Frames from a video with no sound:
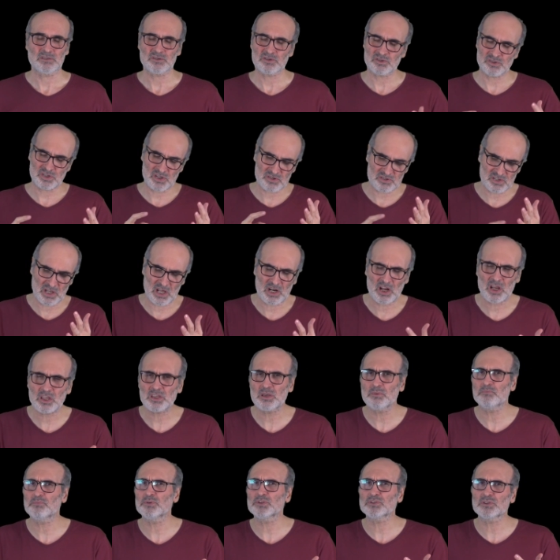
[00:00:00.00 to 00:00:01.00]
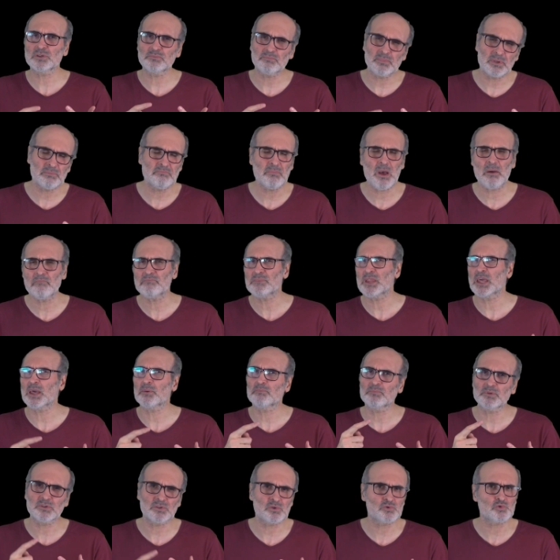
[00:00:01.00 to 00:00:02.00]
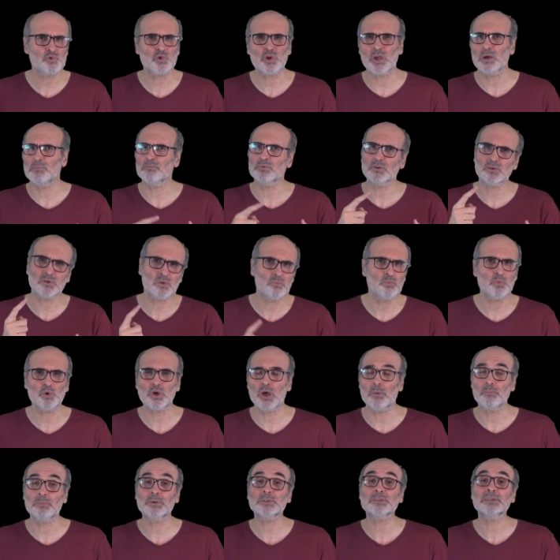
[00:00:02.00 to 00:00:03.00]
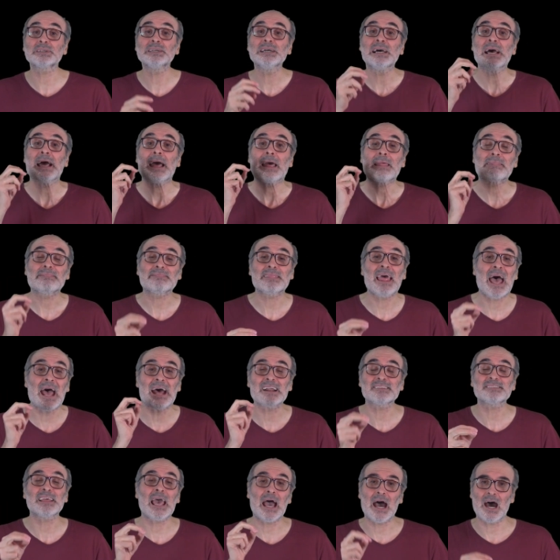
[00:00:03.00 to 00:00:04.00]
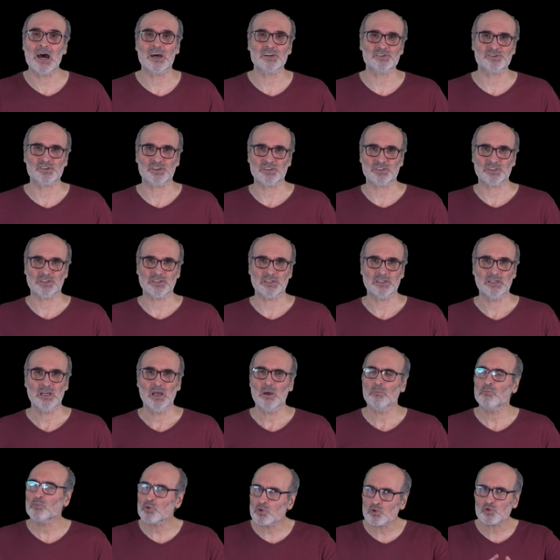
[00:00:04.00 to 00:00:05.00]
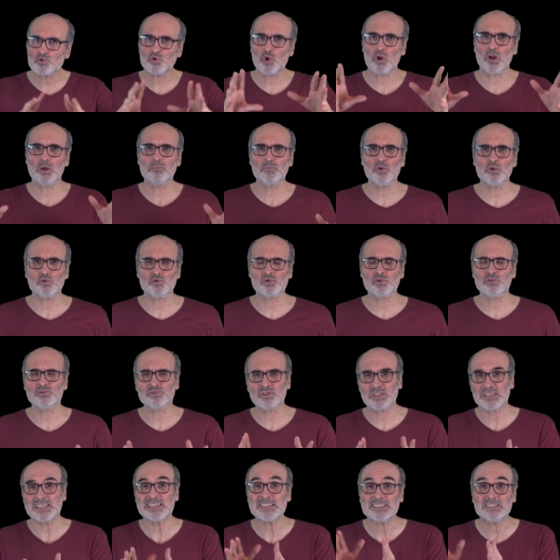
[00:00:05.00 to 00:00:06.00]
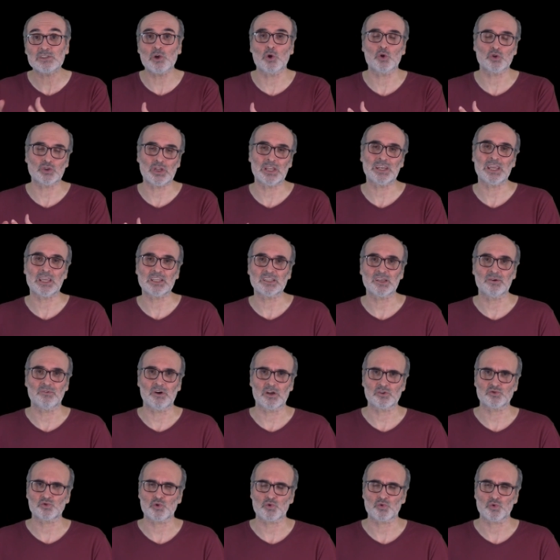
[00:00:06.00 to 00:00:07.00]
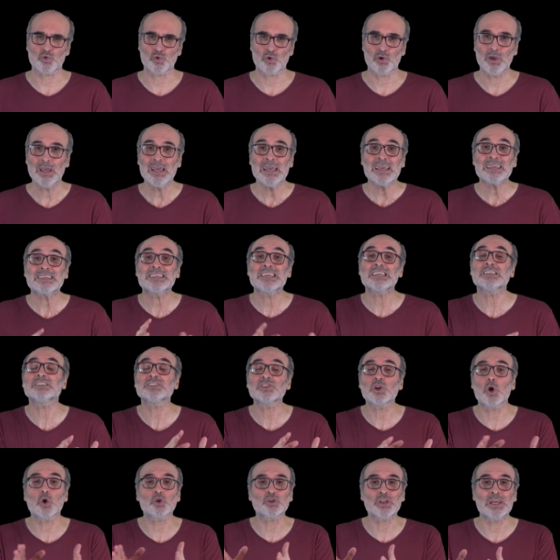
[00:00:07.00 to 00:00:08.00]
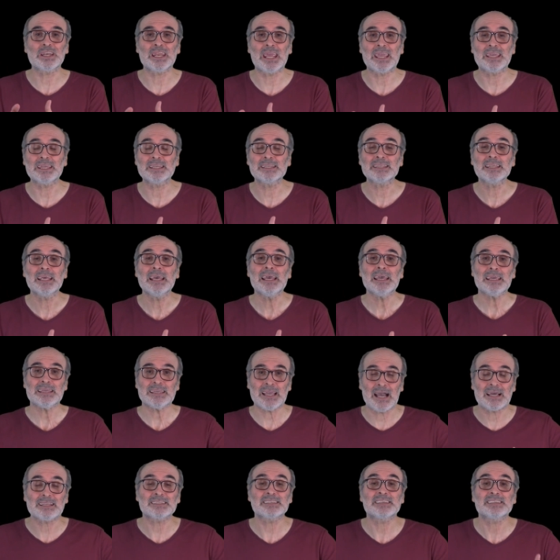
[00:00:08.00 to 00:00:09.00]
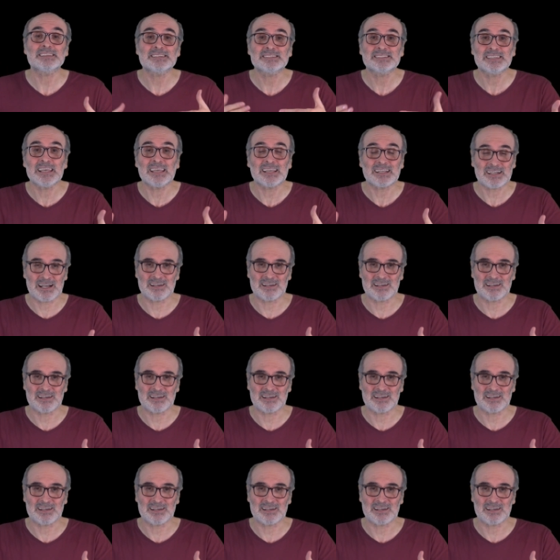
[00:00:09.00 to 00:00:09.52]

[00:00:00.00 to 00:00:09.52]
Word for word: İşte saray yapıldı, bilmem ne yapıldı, şu yapıldı, bu yapıldı. Nerede harcadı? Bunu soramıyorsunuz. Gizli ödeneği de var çünkü. Gizli ödeneğin yani gizli